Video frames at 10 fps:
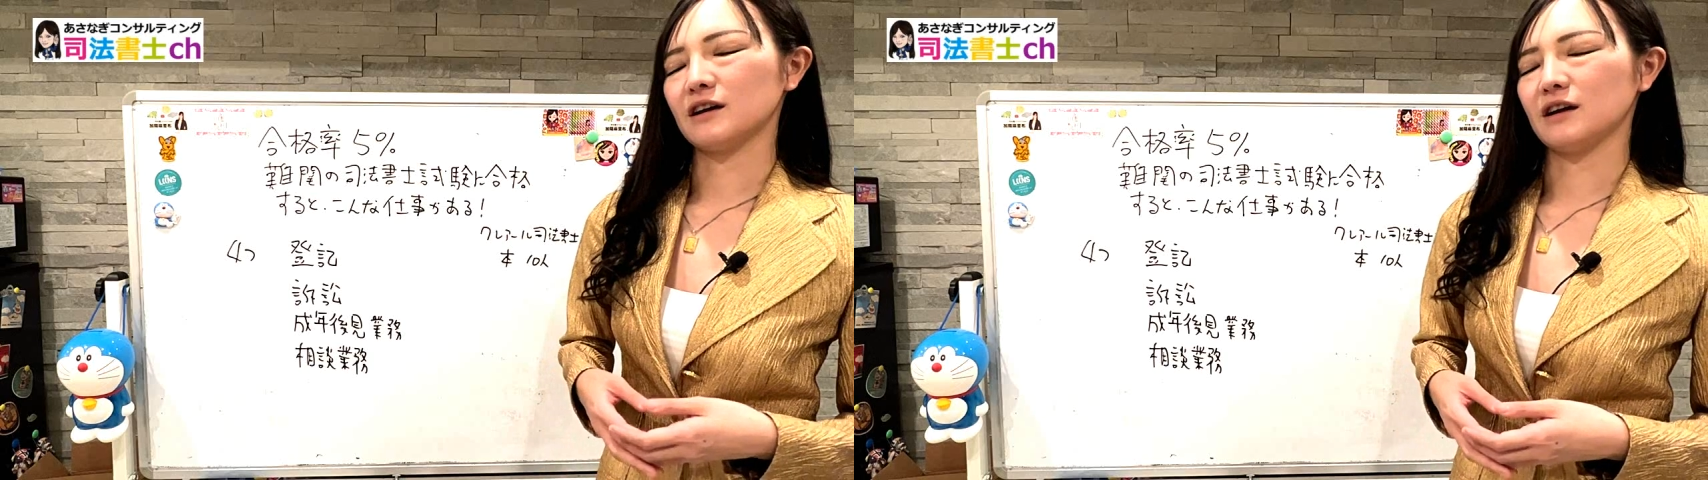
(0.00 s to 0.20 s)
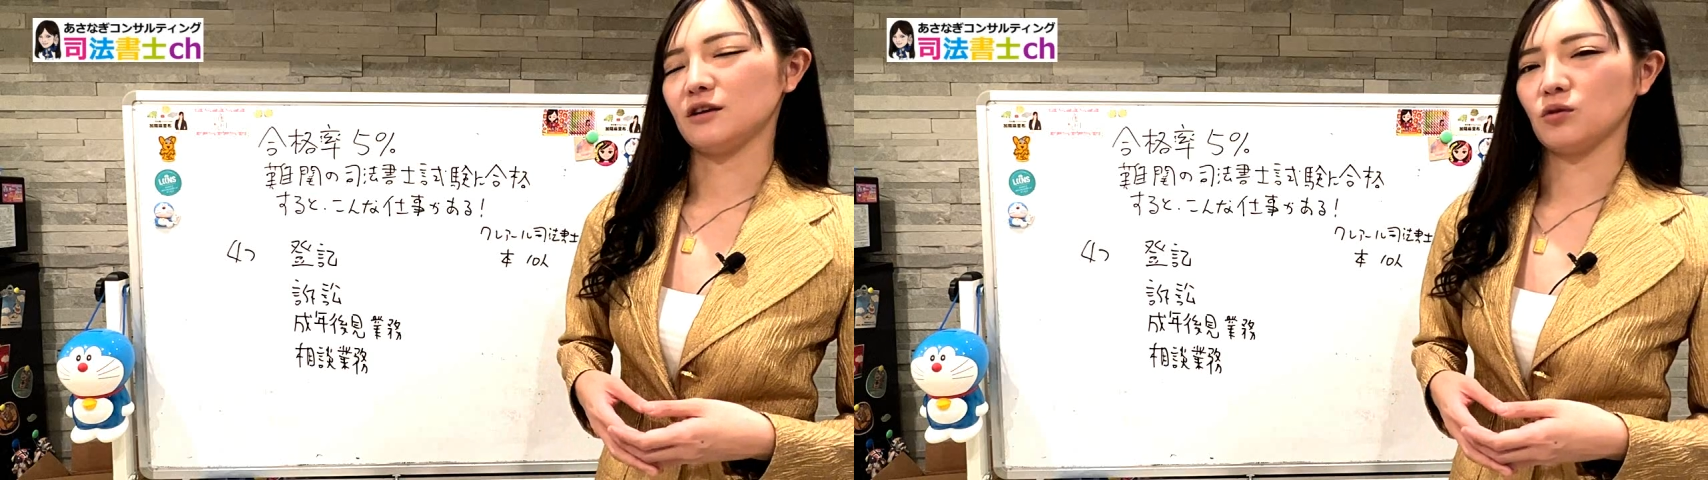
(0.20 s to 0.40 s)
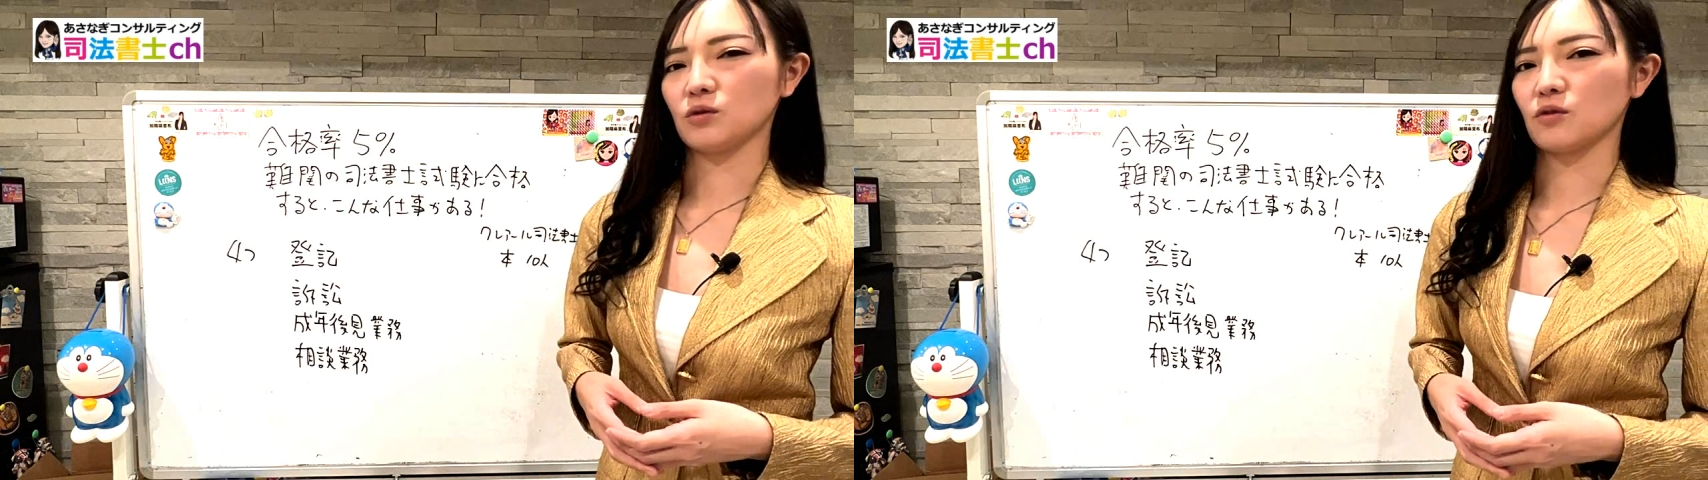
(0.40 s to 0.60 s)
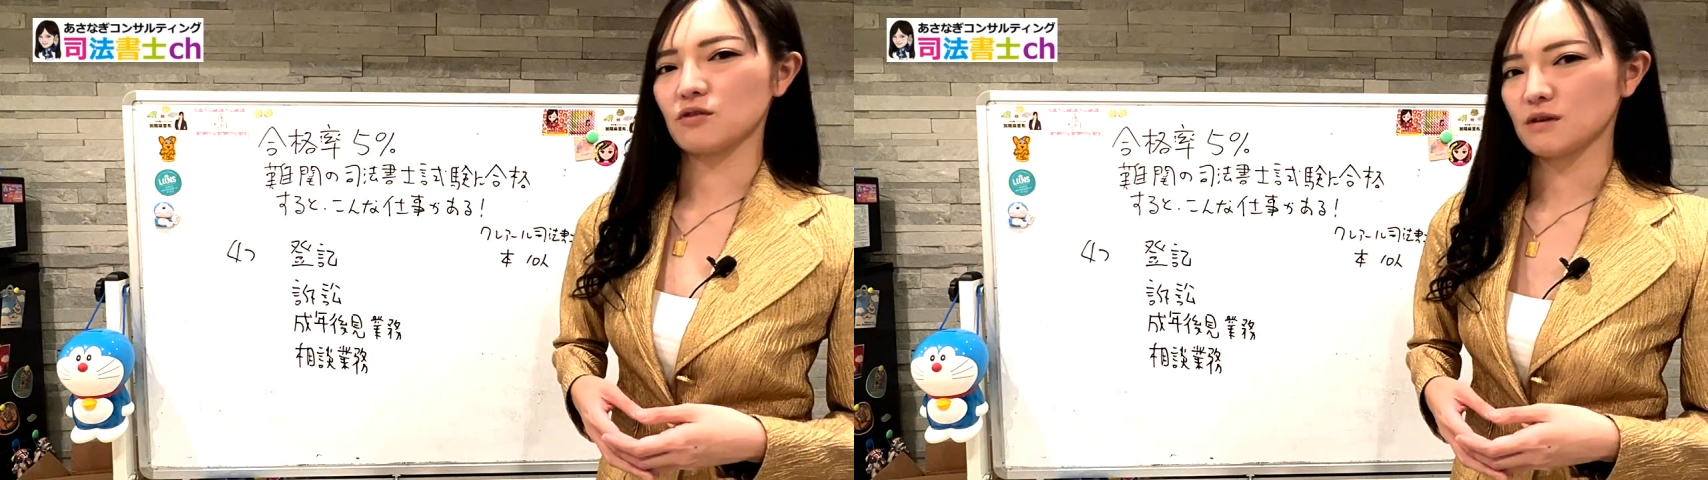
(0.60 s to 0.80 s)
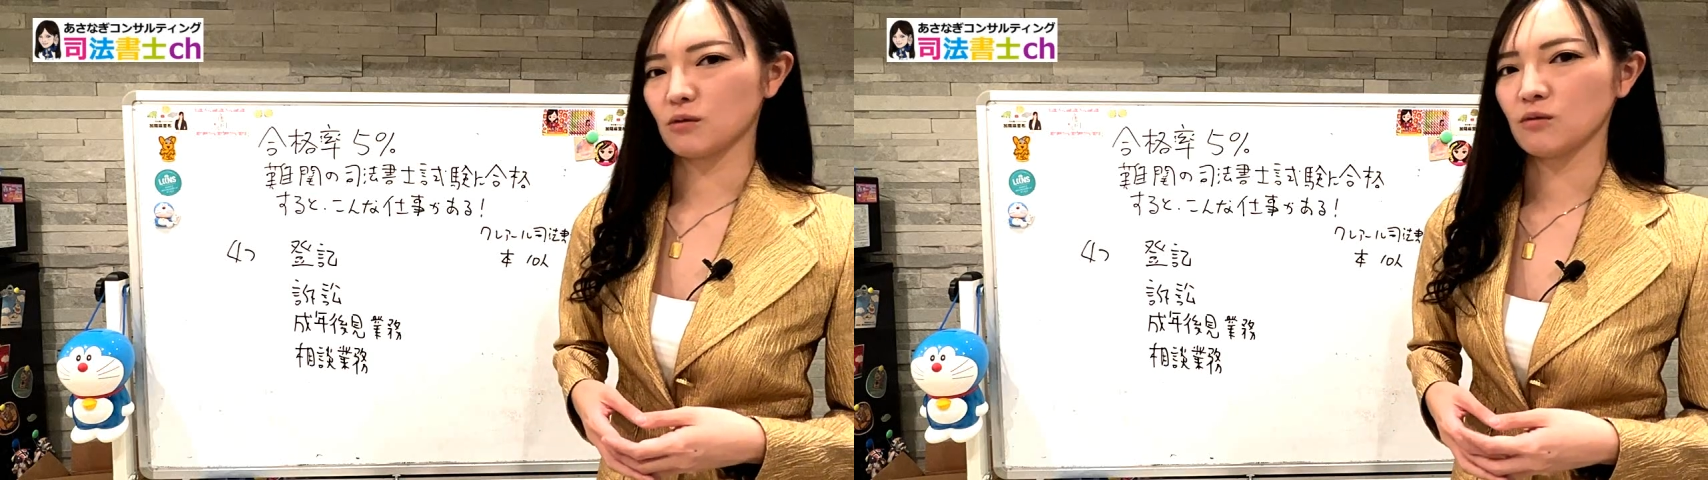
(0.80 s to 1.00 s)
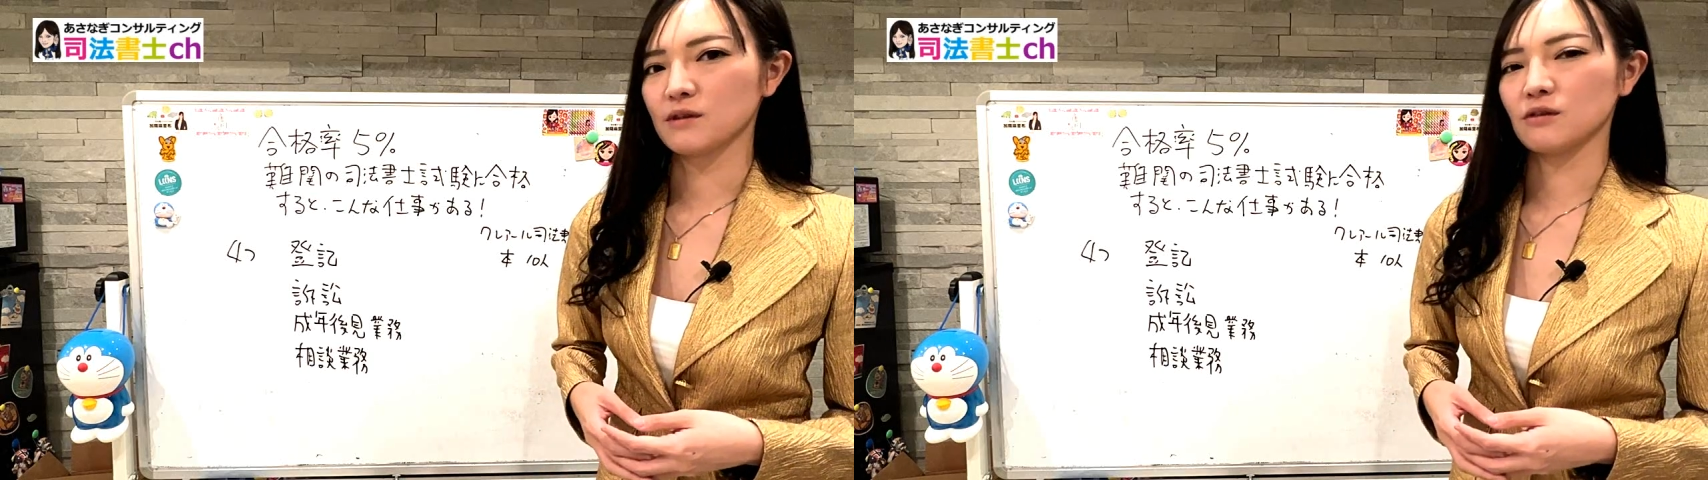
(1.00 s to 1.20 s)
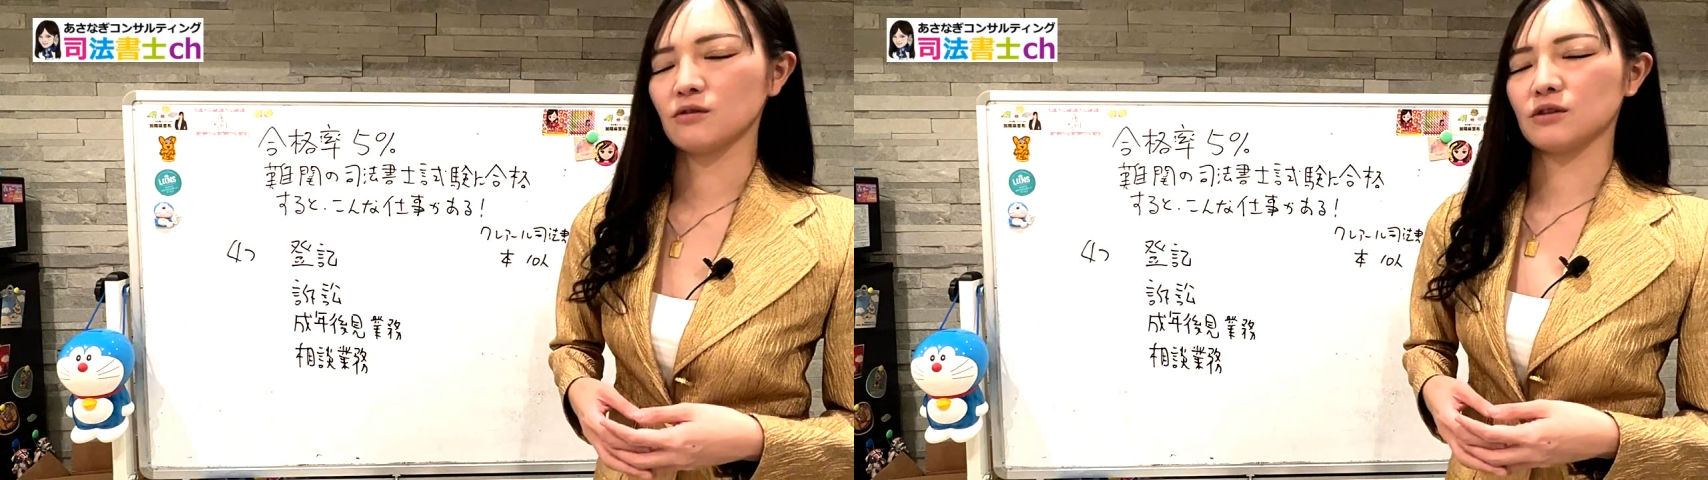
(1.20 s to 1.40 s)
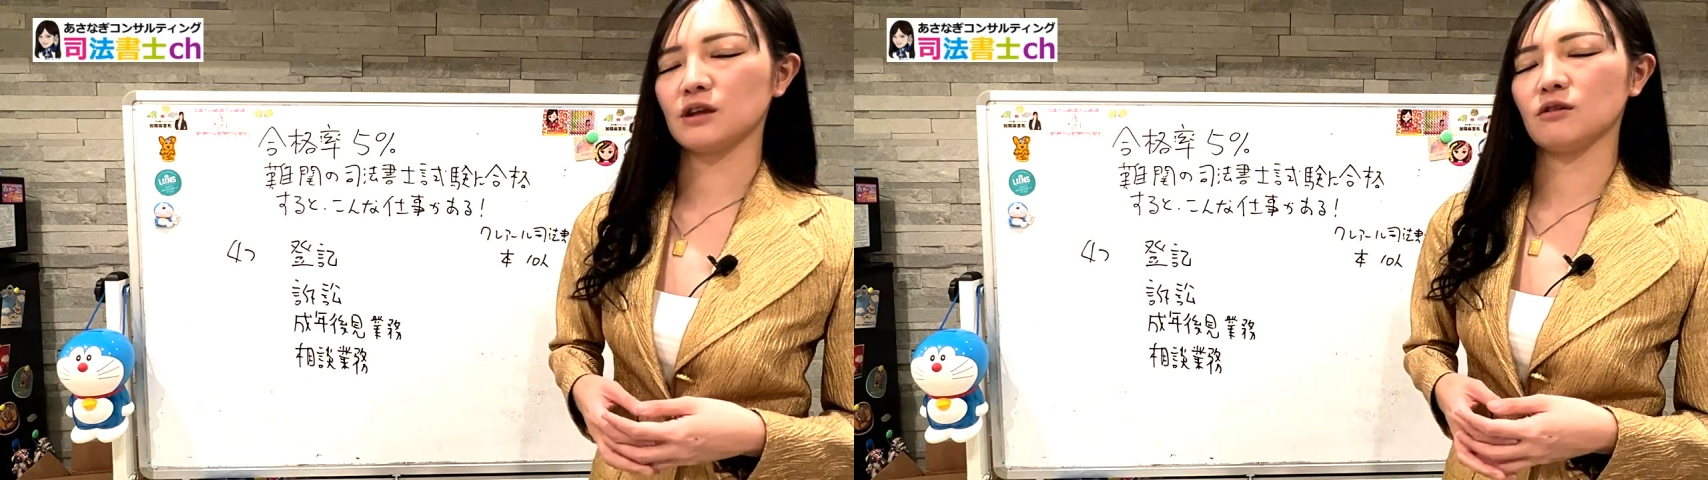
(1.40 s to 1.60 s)
えー、領域としては
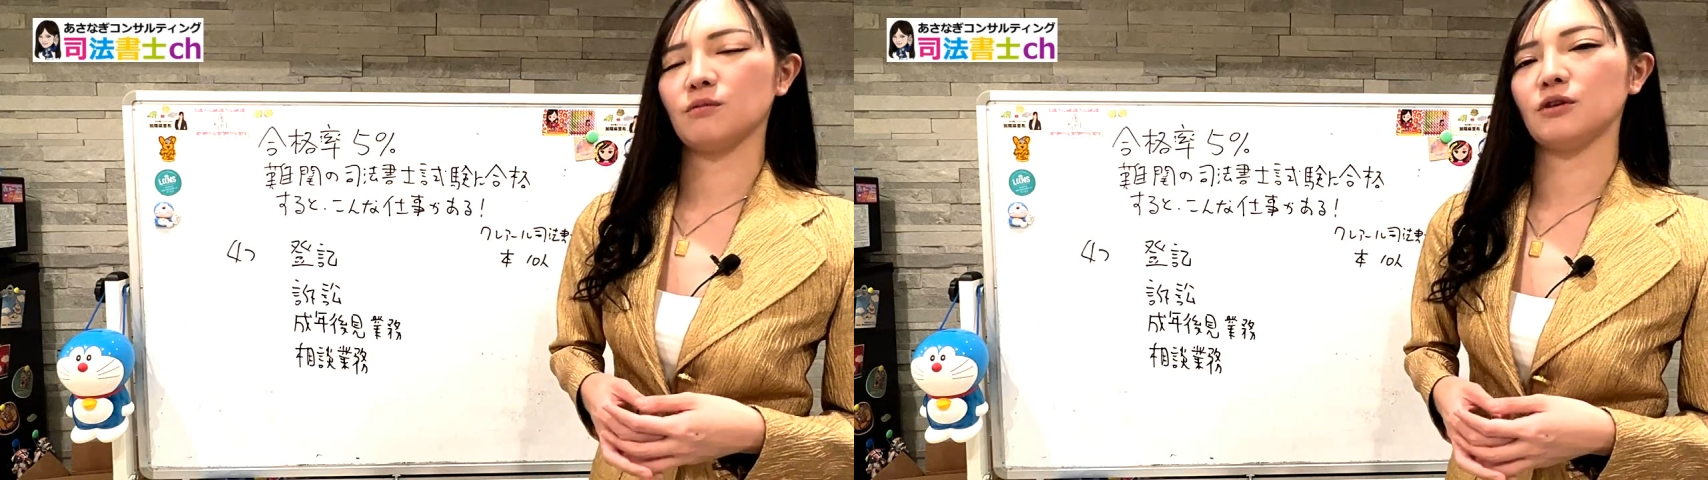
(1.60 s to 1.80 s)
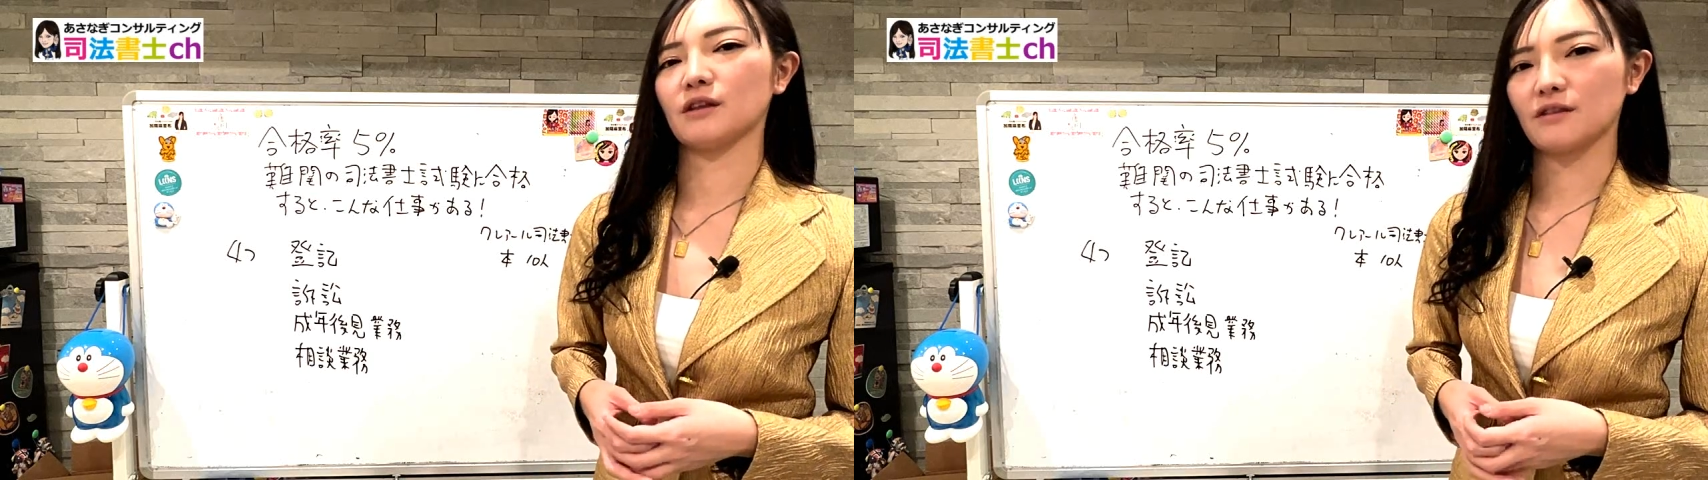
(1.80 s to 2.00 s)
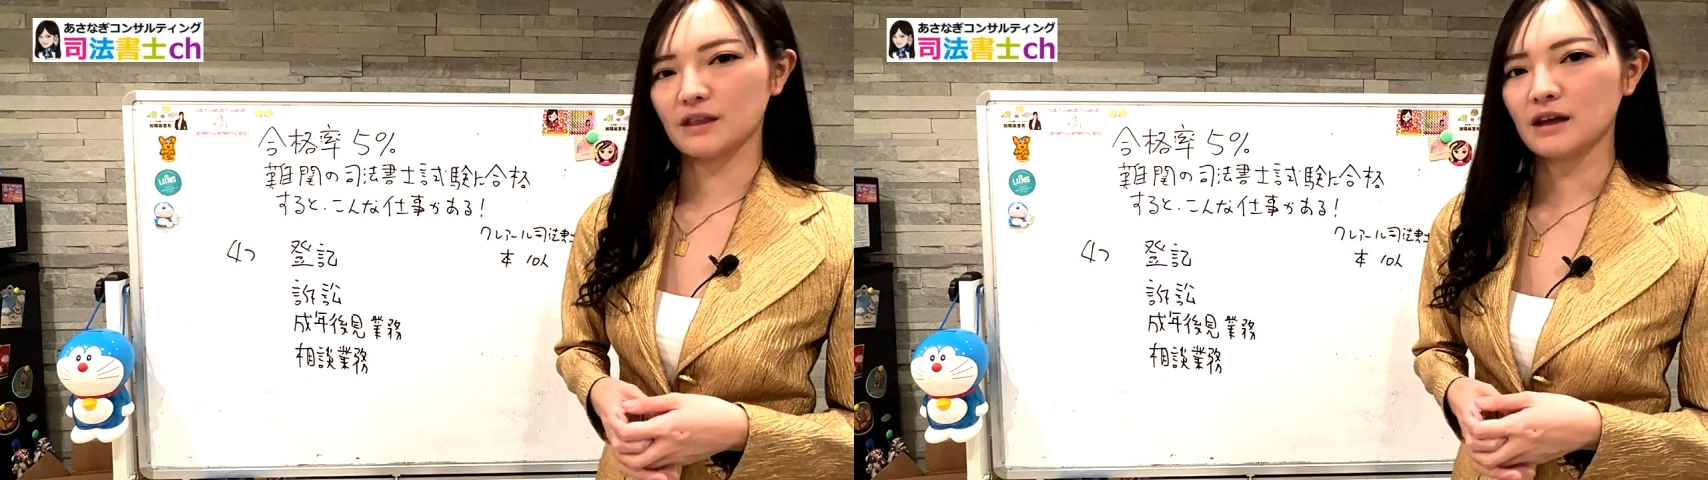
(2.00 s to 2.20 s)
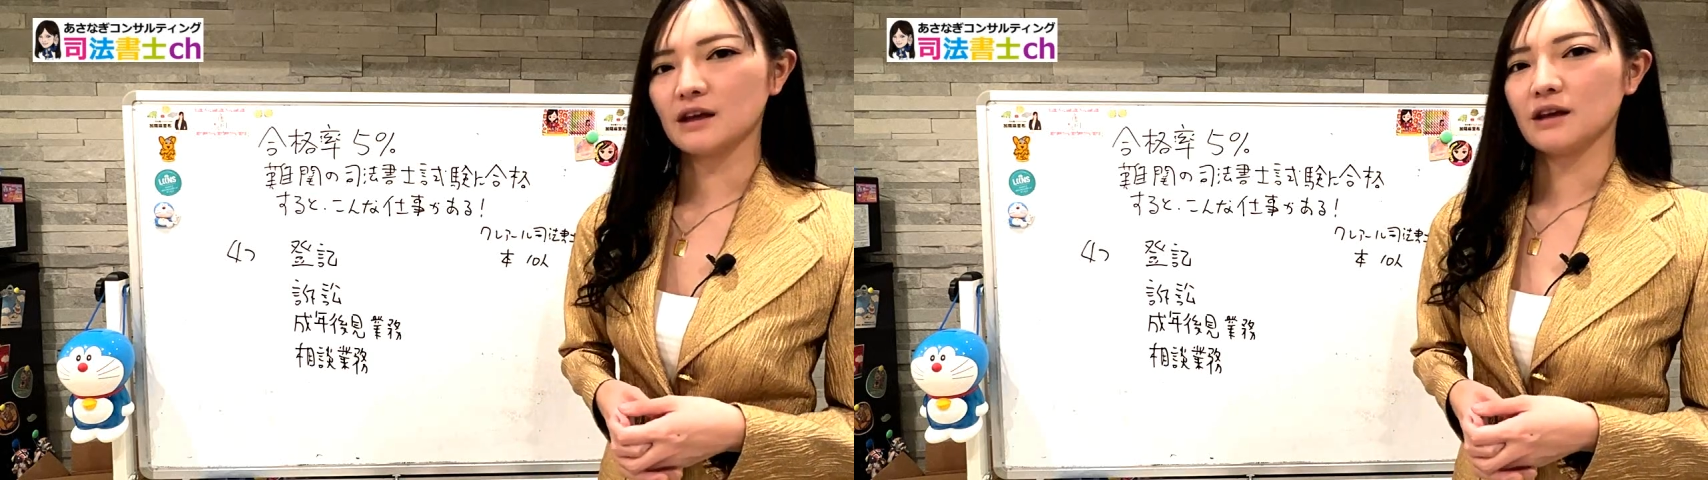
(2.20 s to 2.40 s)
コンサルティング分野ですね